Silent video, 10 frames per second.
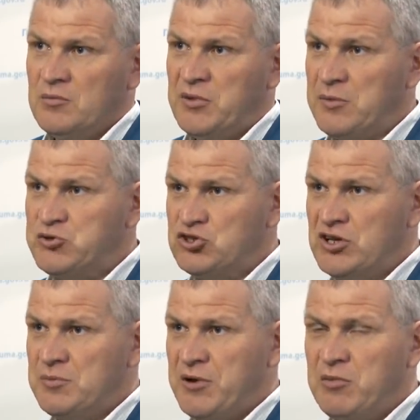При
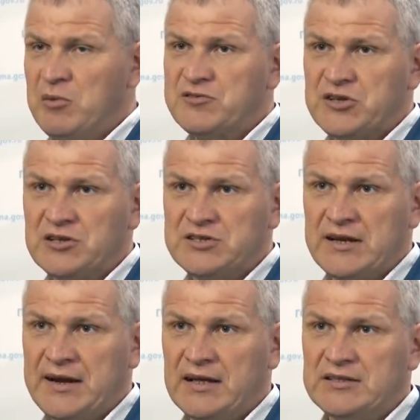обсуждении проблемы вскрылся
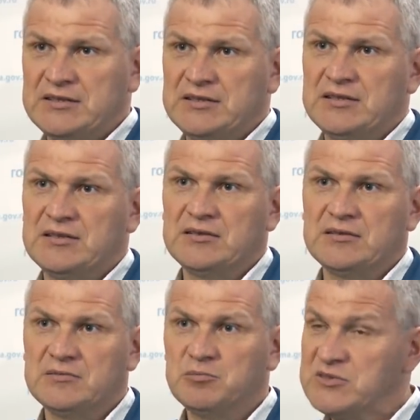ряд,
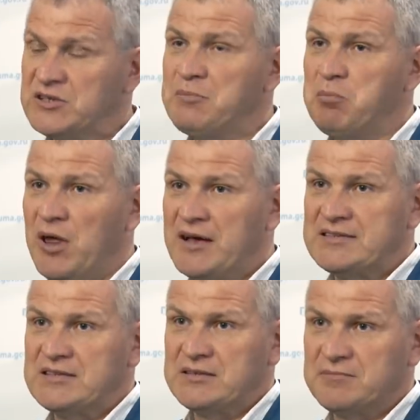целый
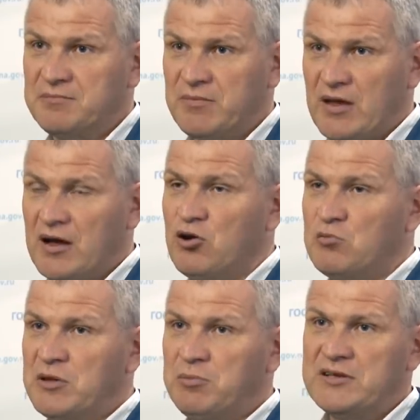пласт,
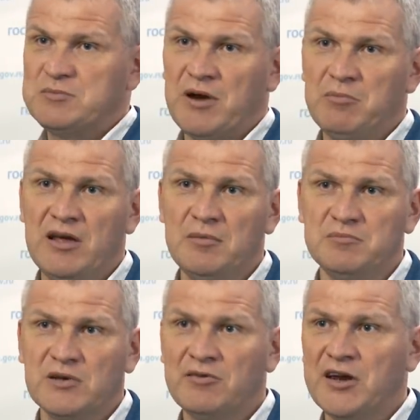огромный пласт
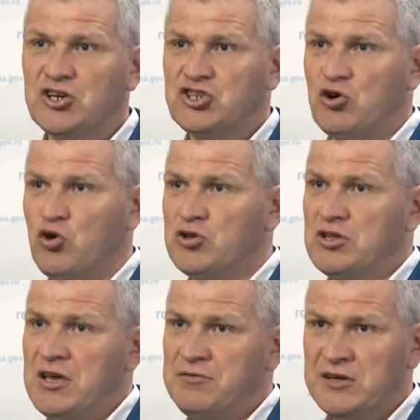проблем, говорящий о
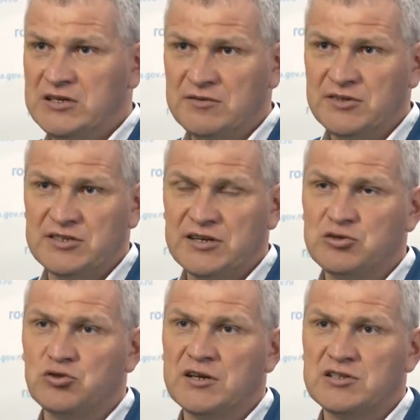неэффективности
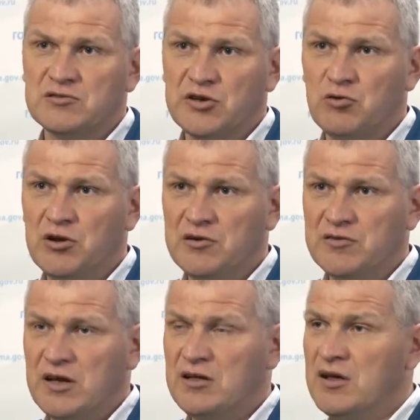государственного
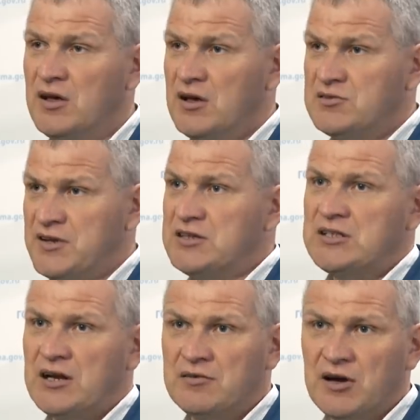регулирования в сфере
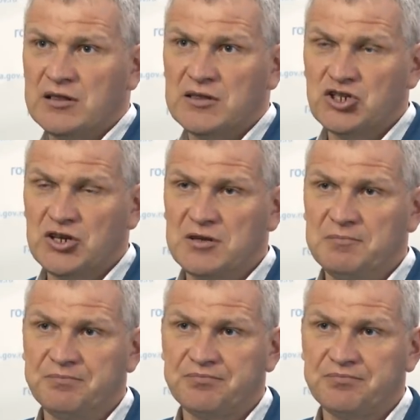страховых отношений.